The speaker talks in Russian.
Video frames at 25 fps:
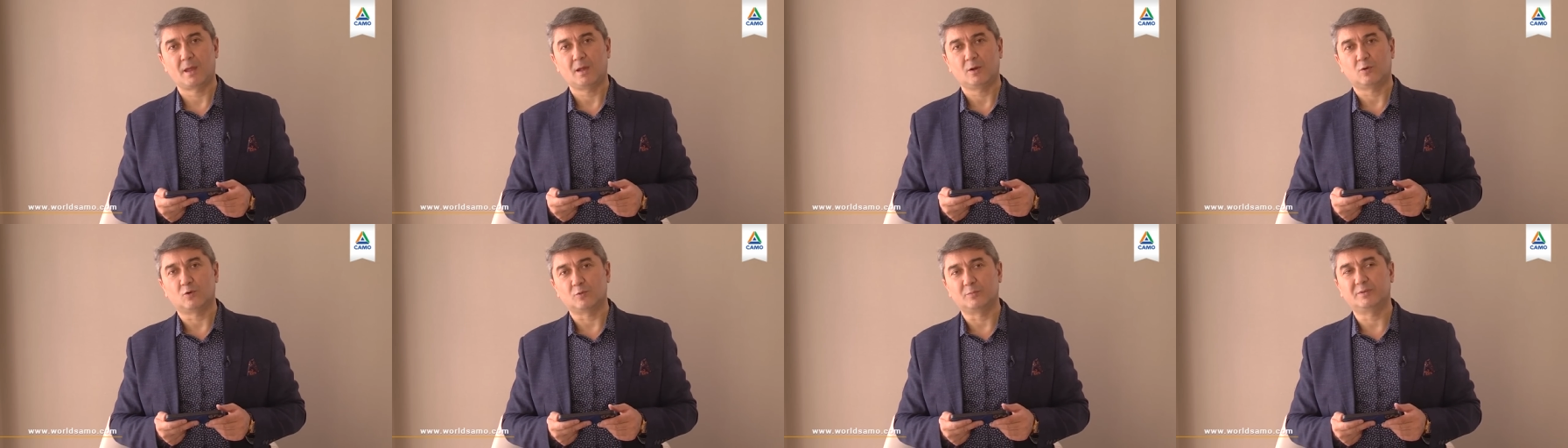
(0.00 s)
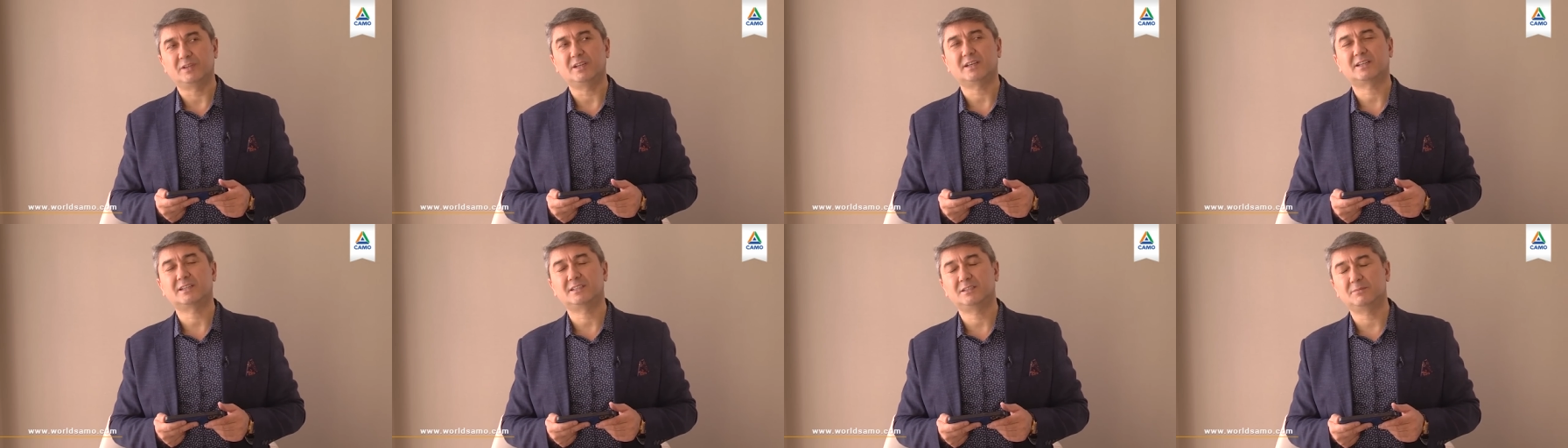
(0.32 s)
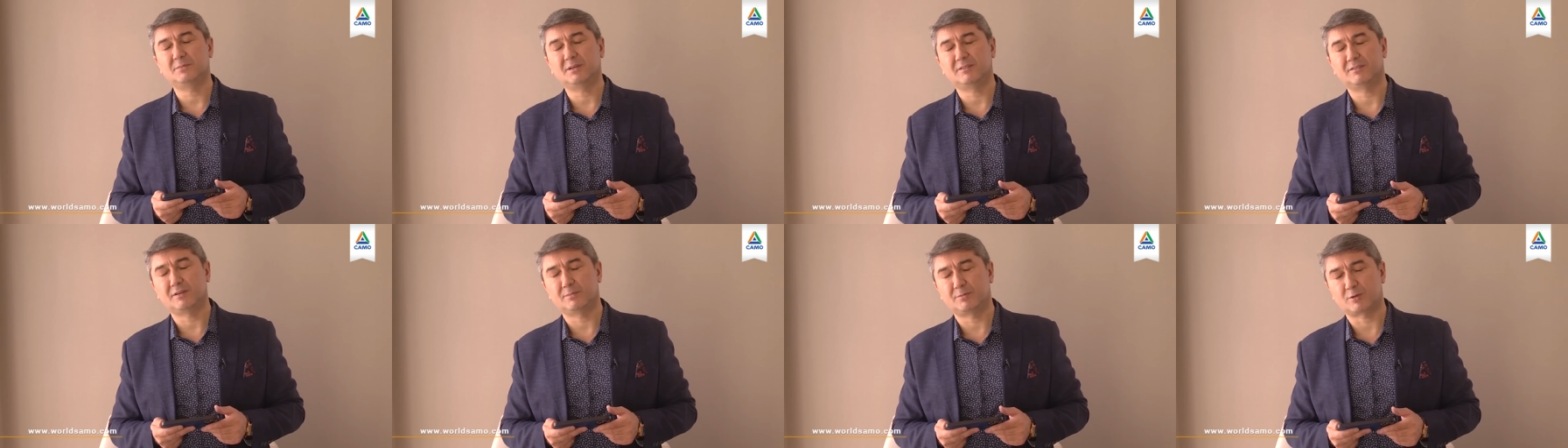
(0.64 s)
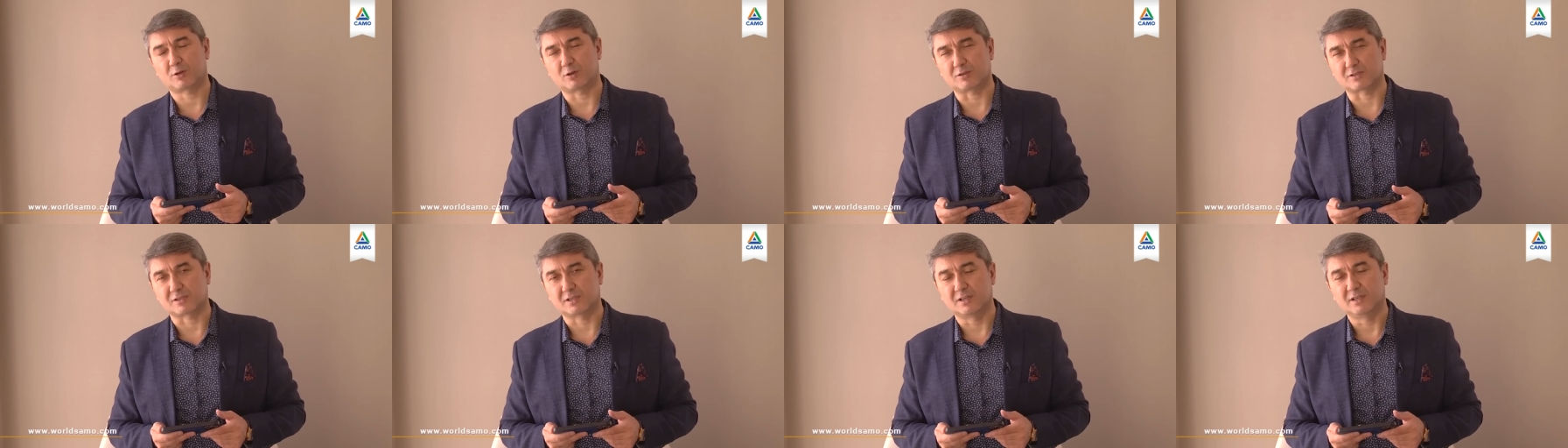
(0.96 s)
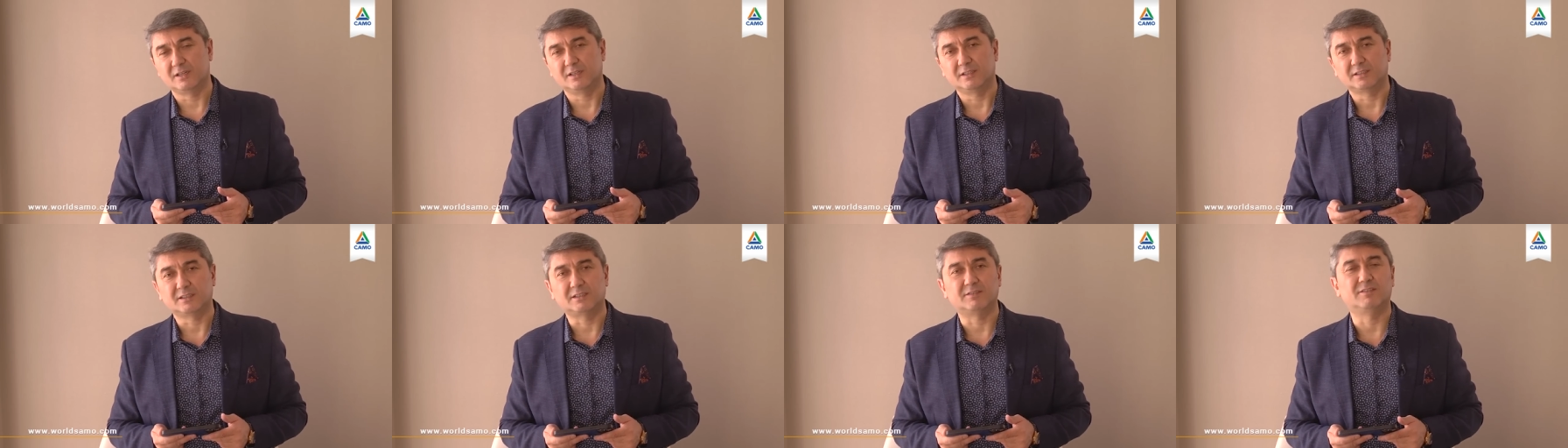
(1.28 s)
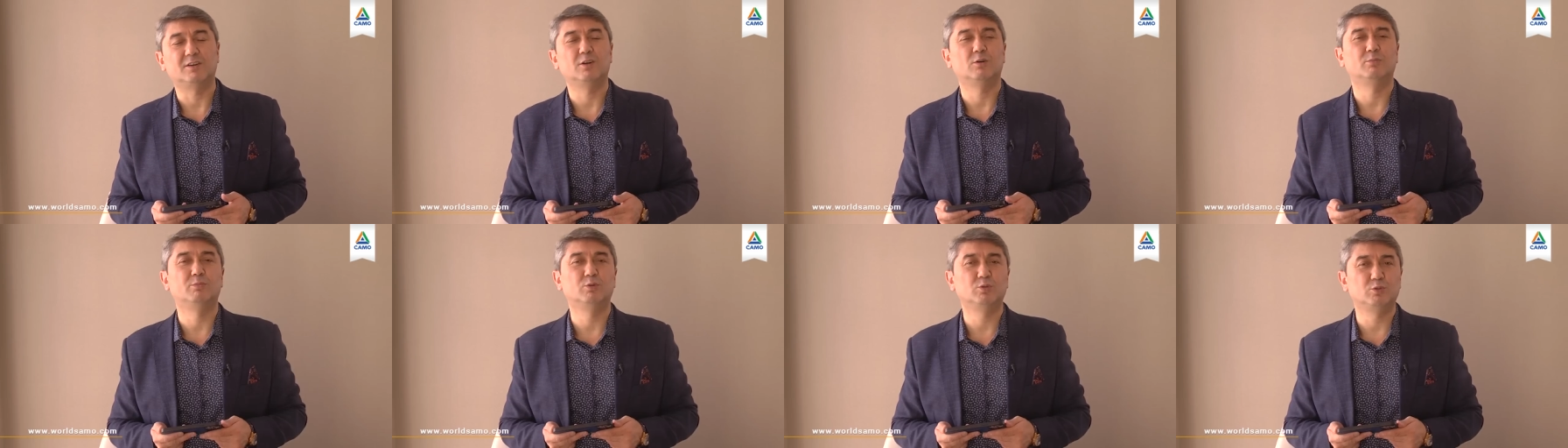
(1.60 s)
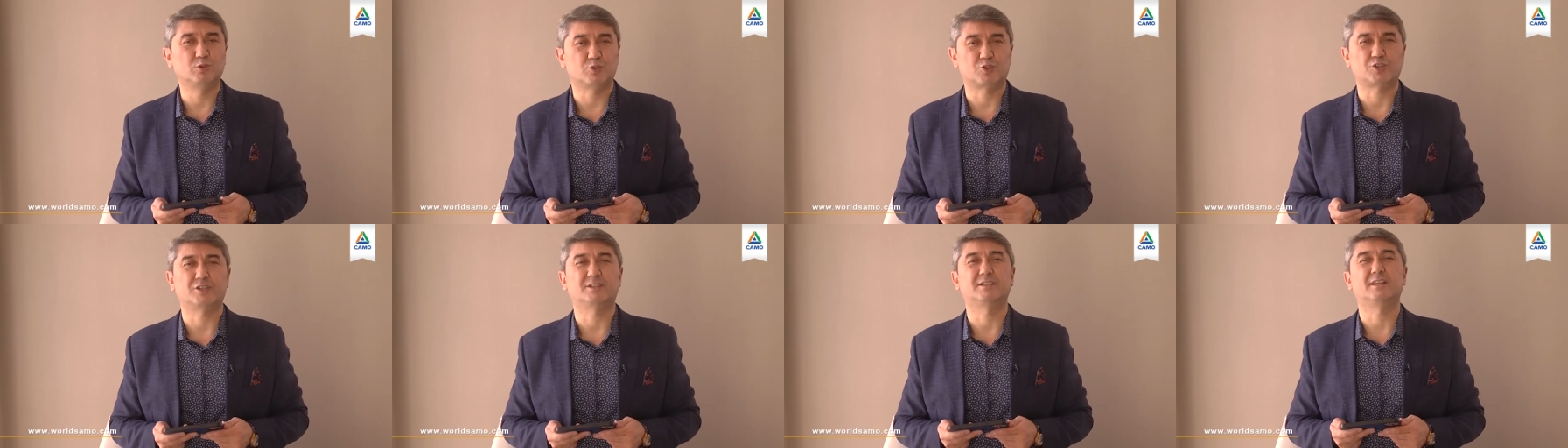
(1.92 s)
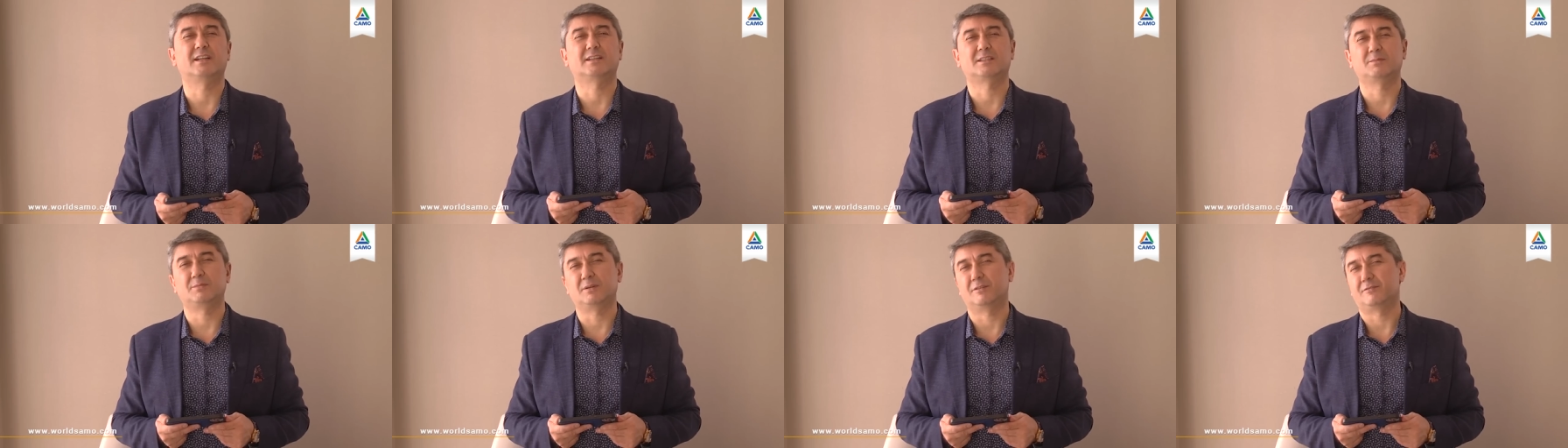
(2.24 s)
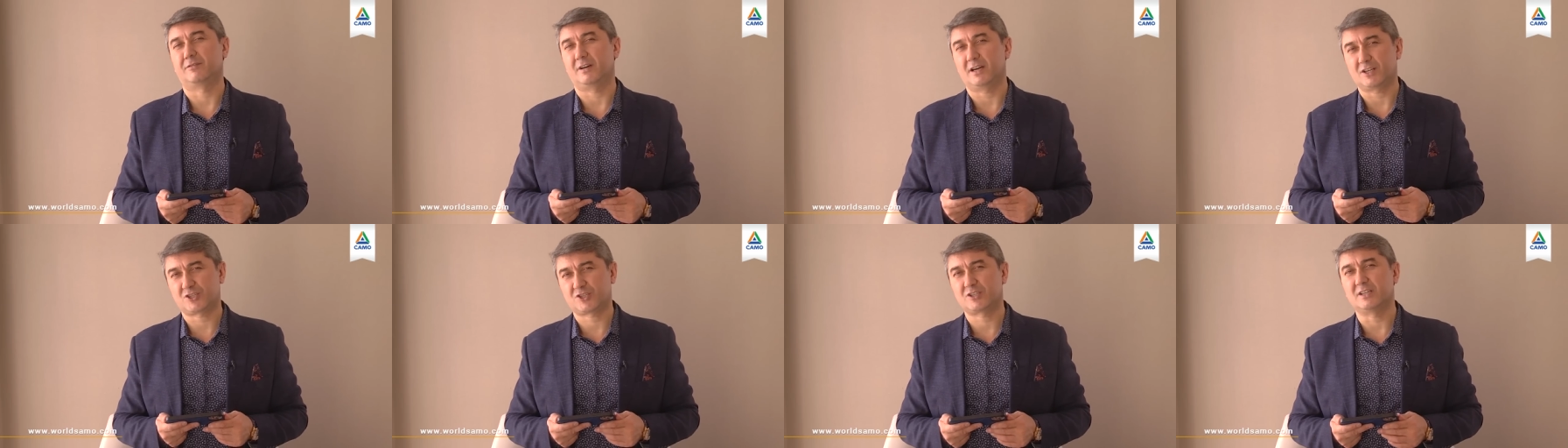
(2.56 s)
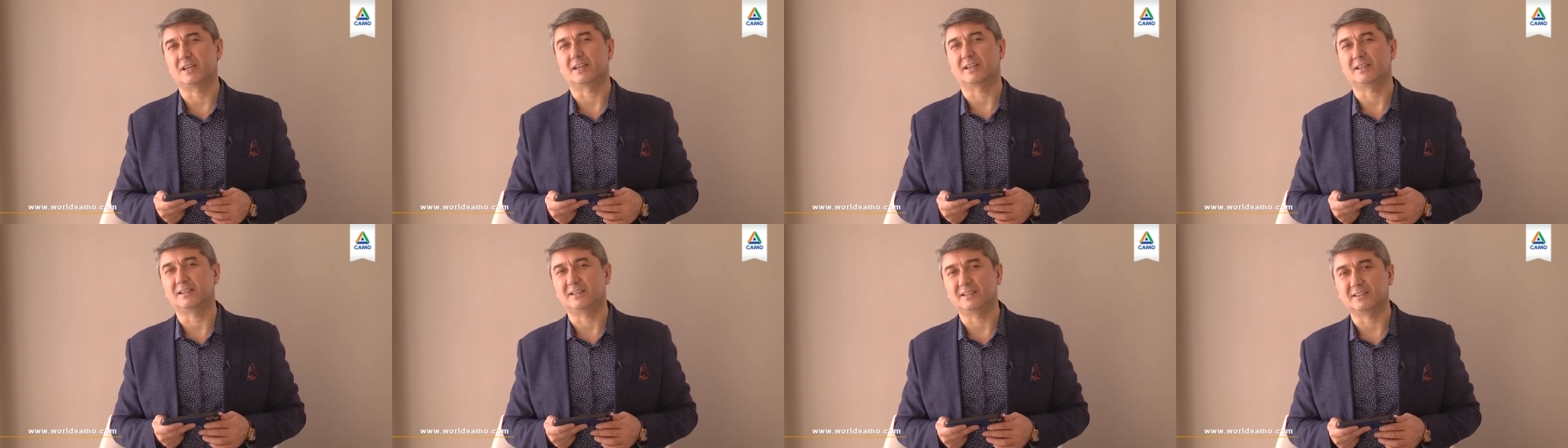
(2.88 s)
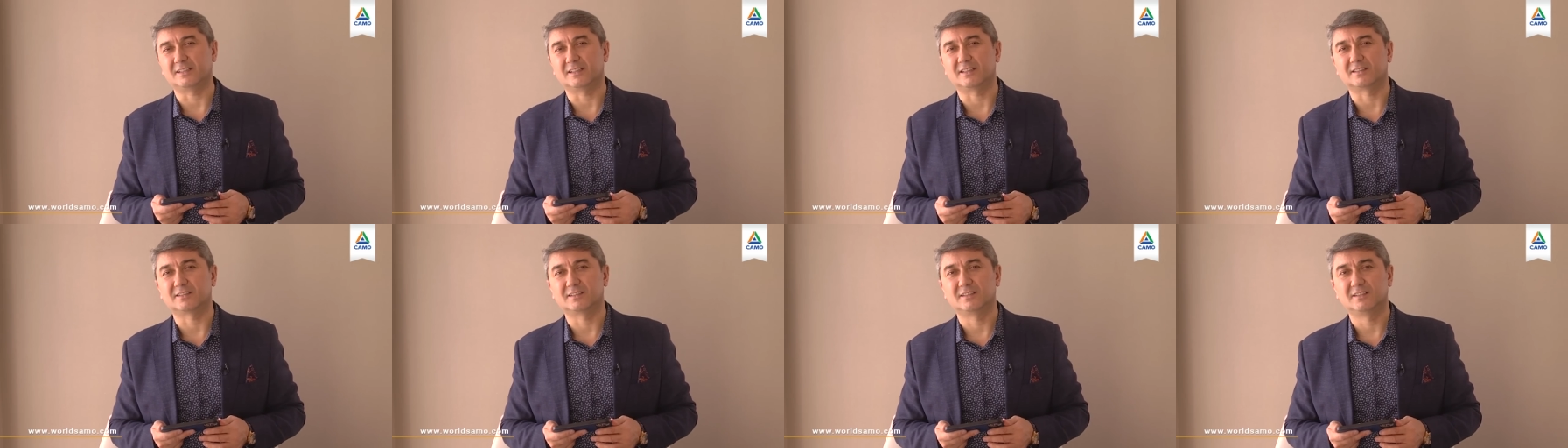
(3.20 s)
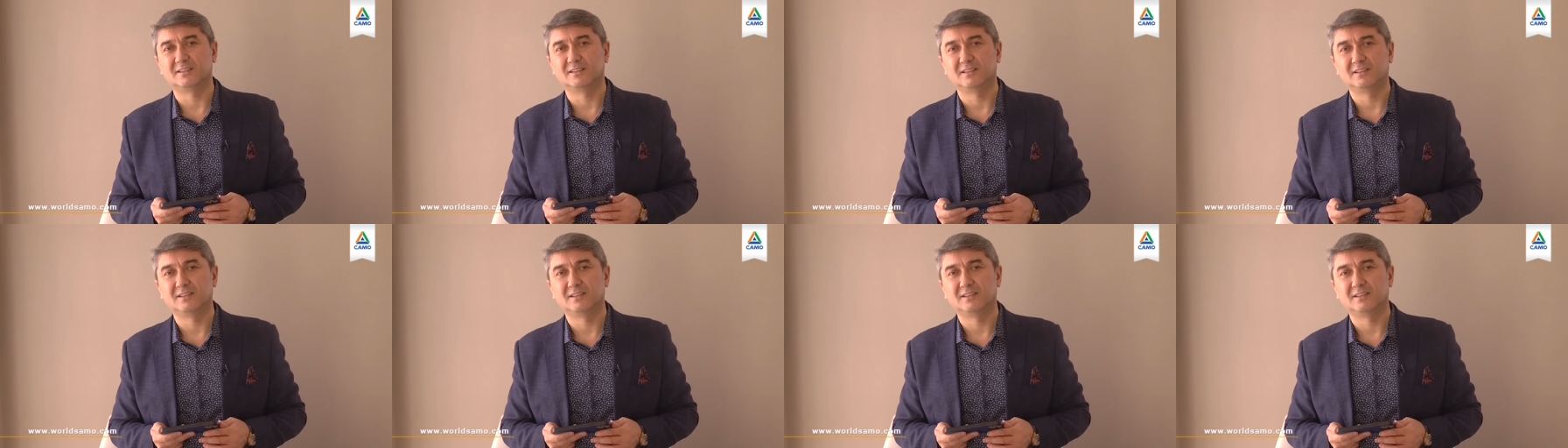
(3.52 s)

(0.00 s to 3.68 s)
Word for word: У меня к тебе вопрос. Твое будущее для тебя важно или нет?